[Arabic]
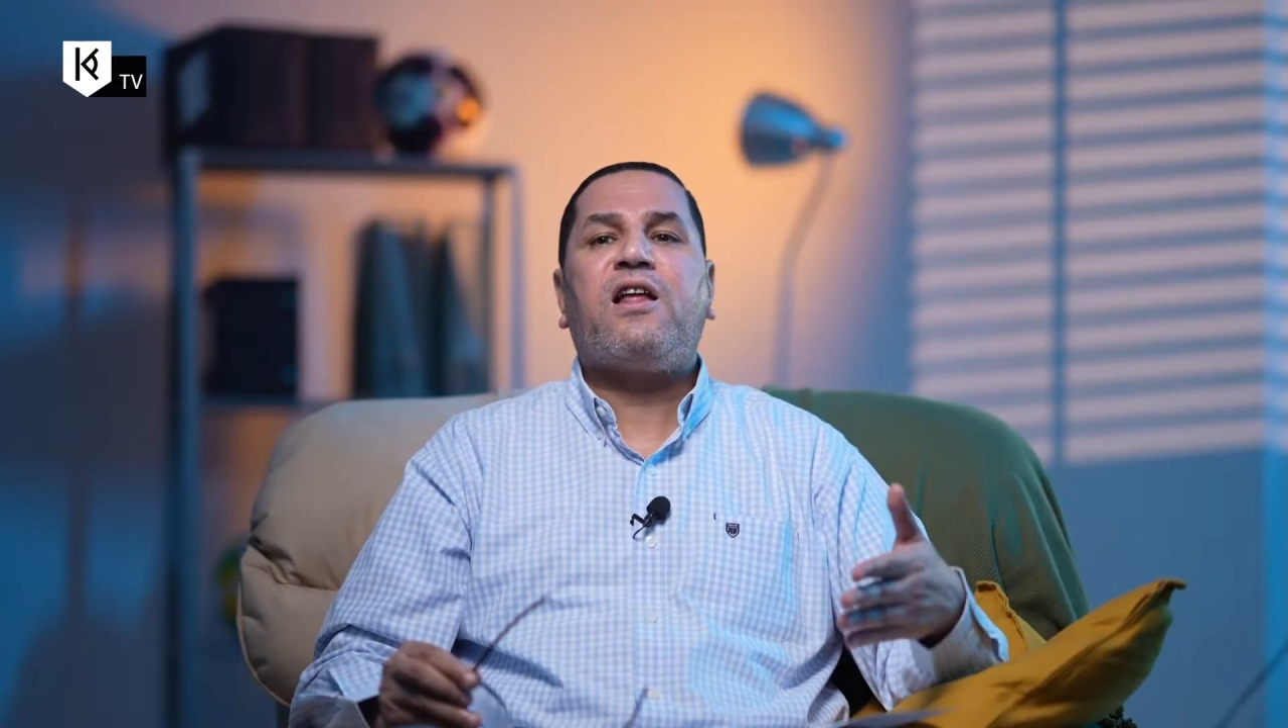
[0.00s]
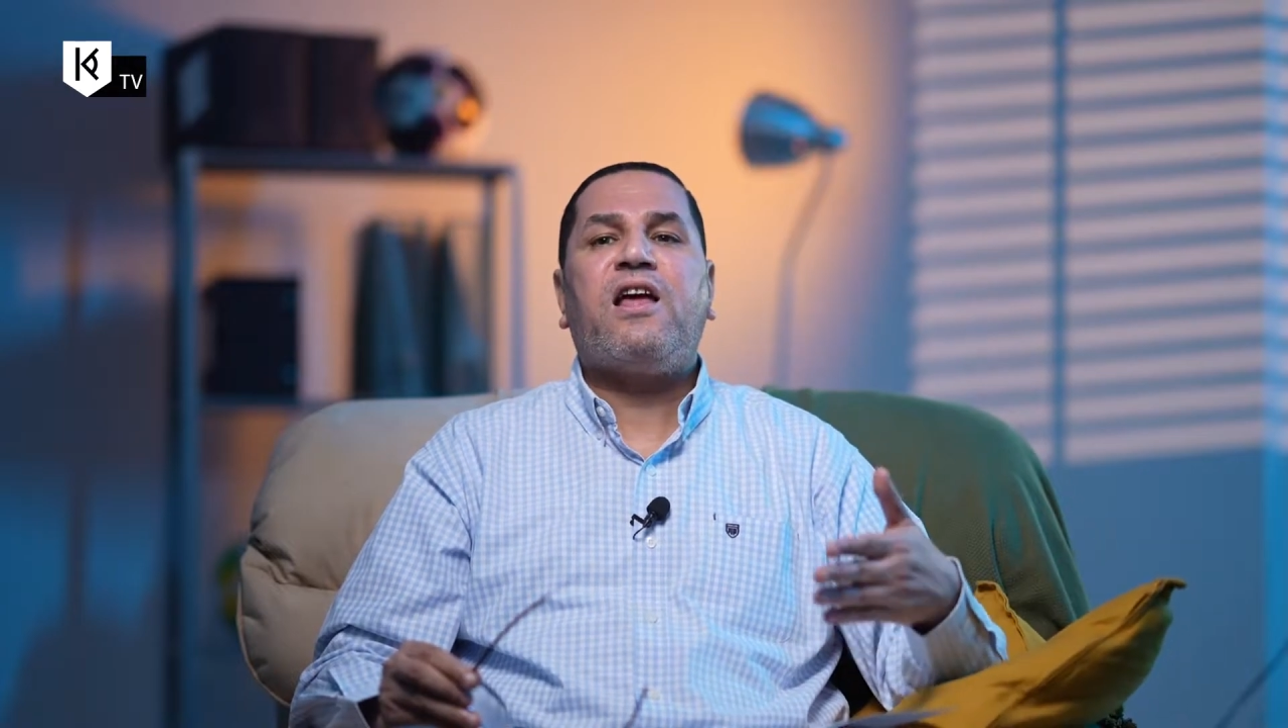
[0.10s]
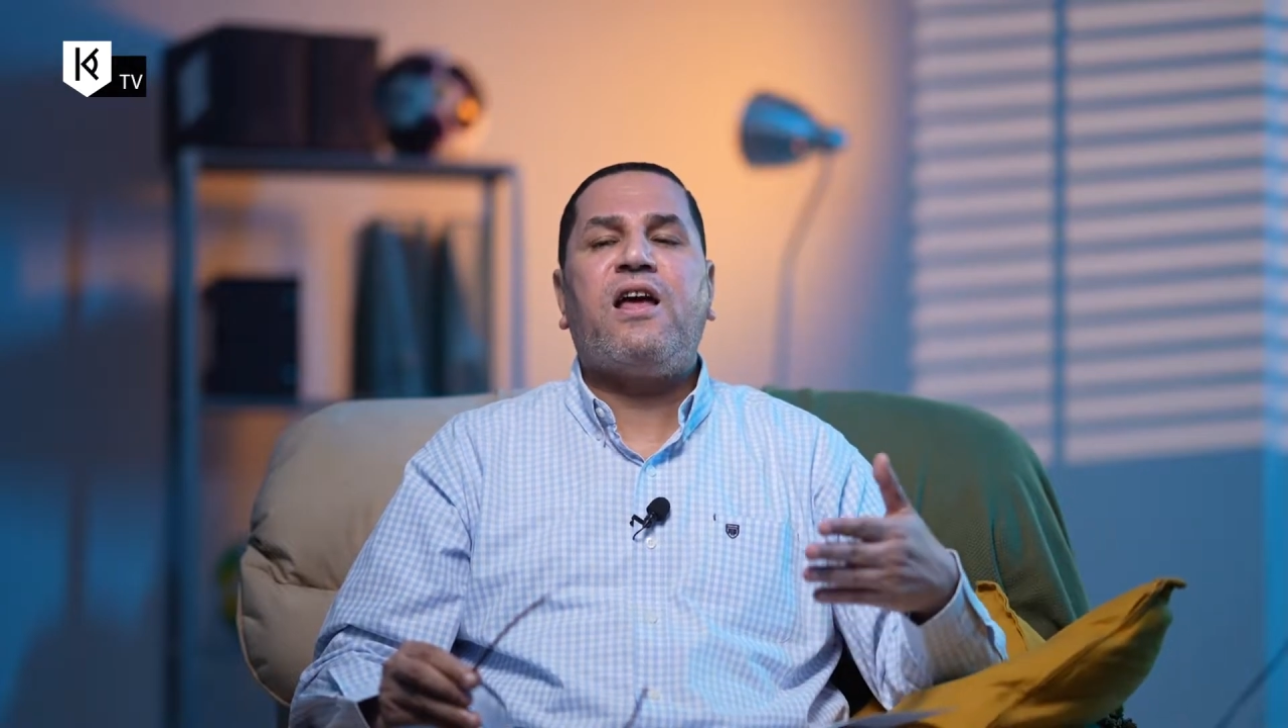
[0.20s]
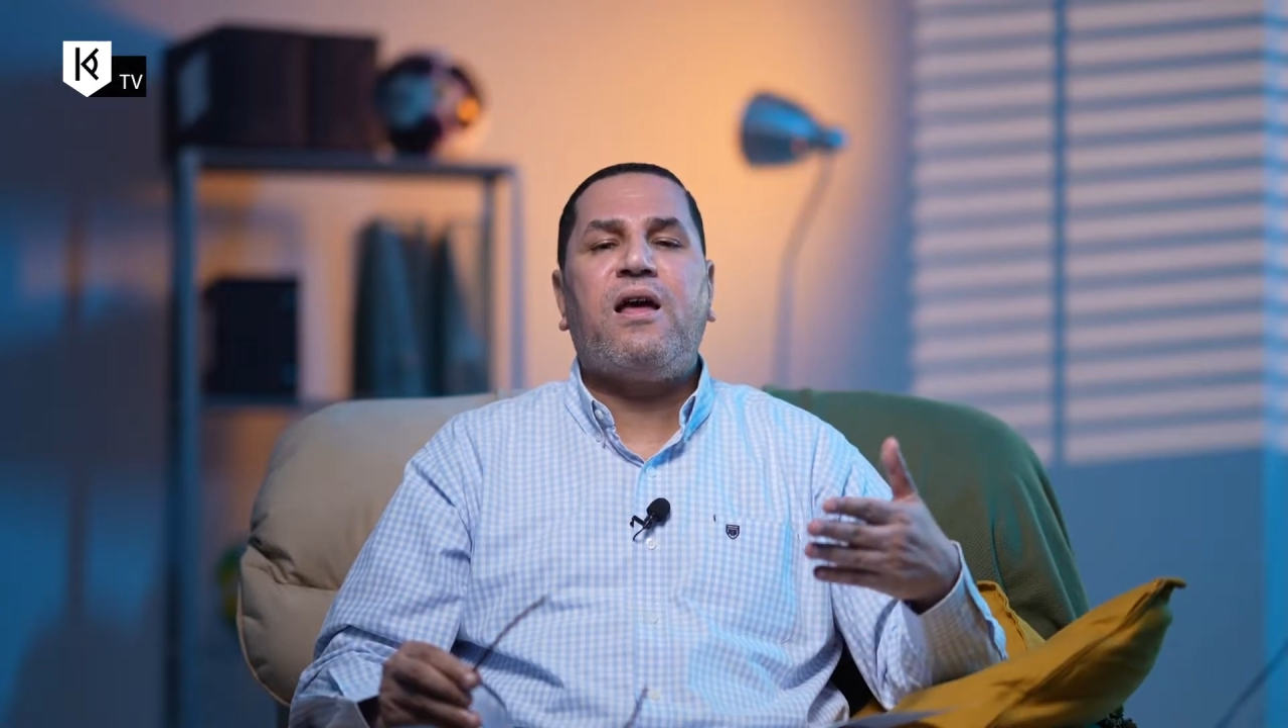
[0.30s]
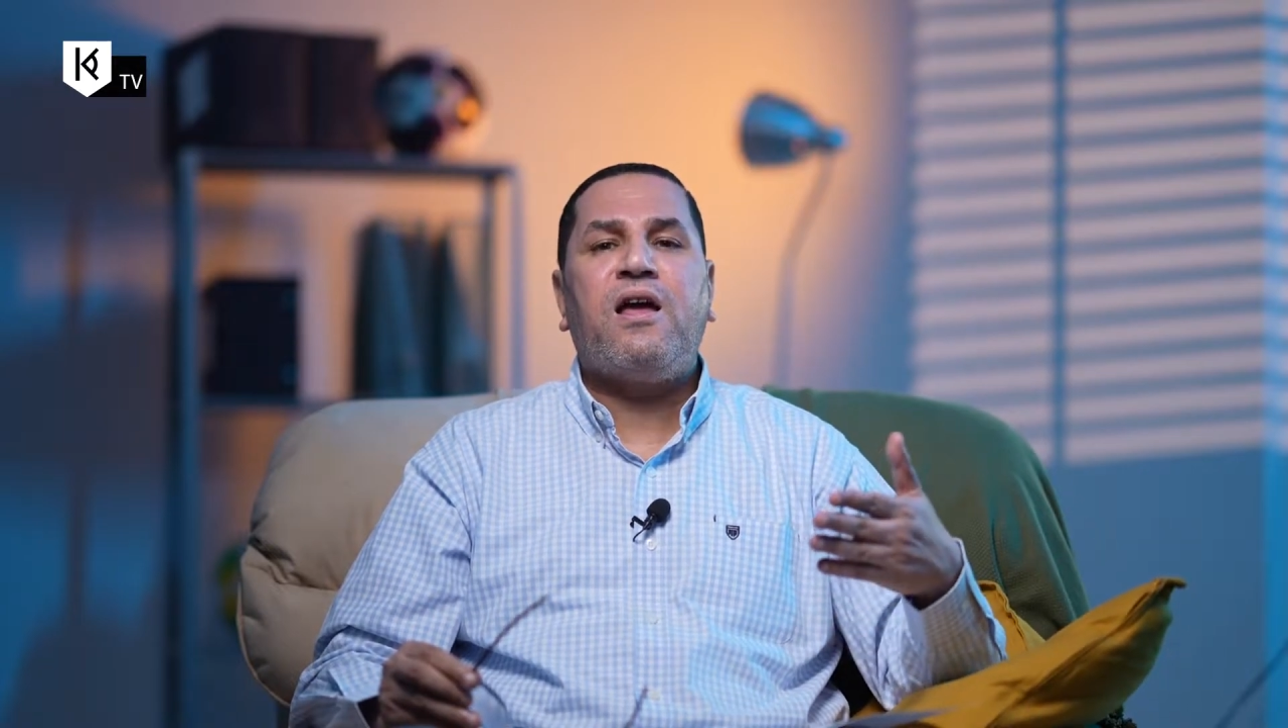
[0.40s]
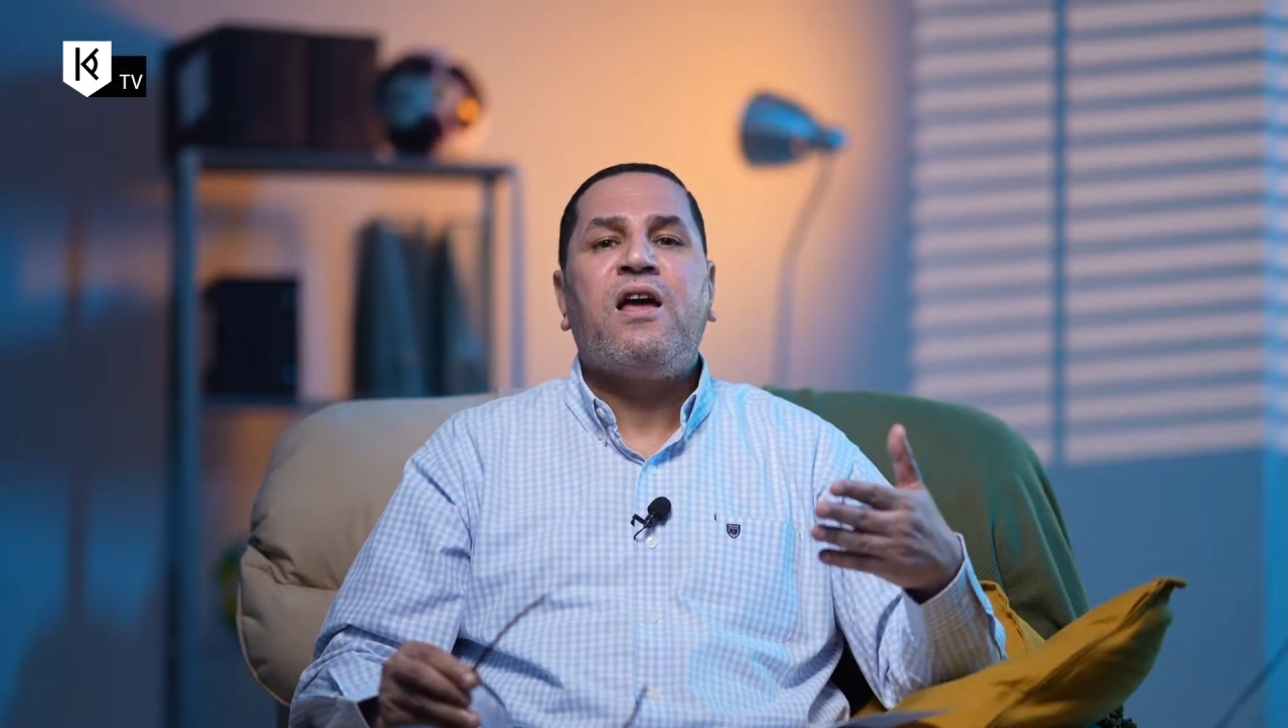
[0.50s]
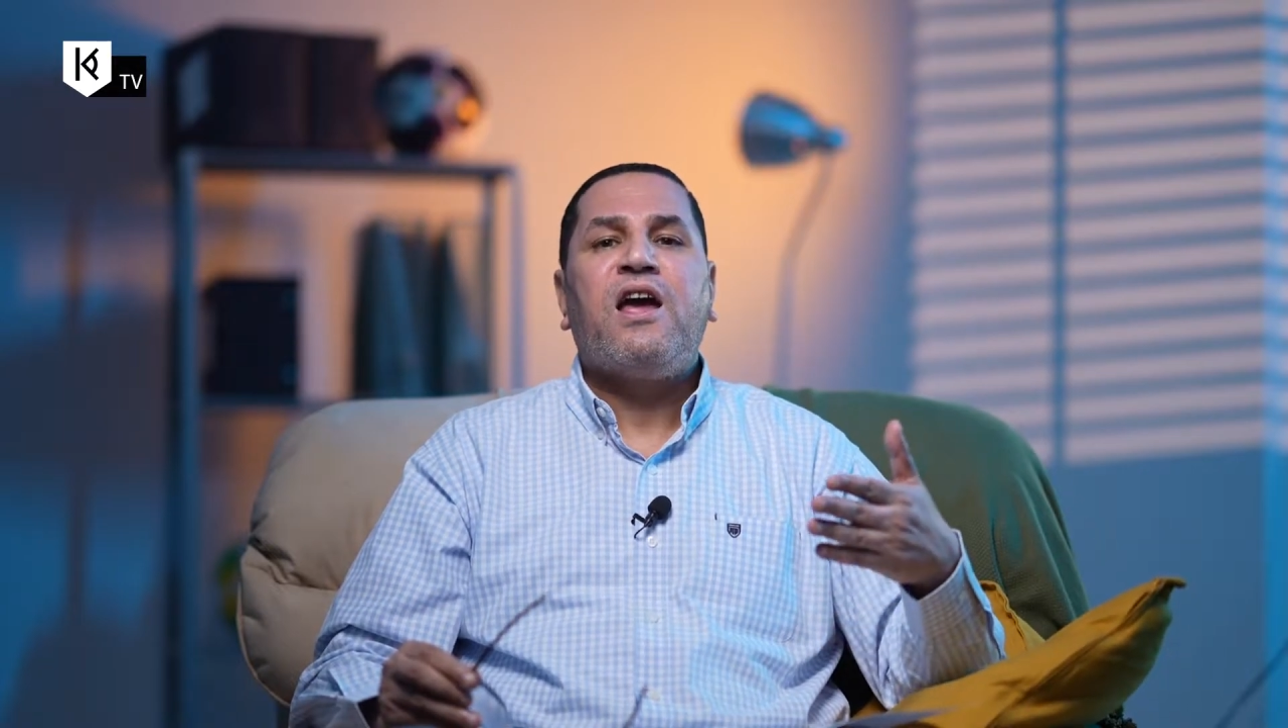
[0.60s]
آه،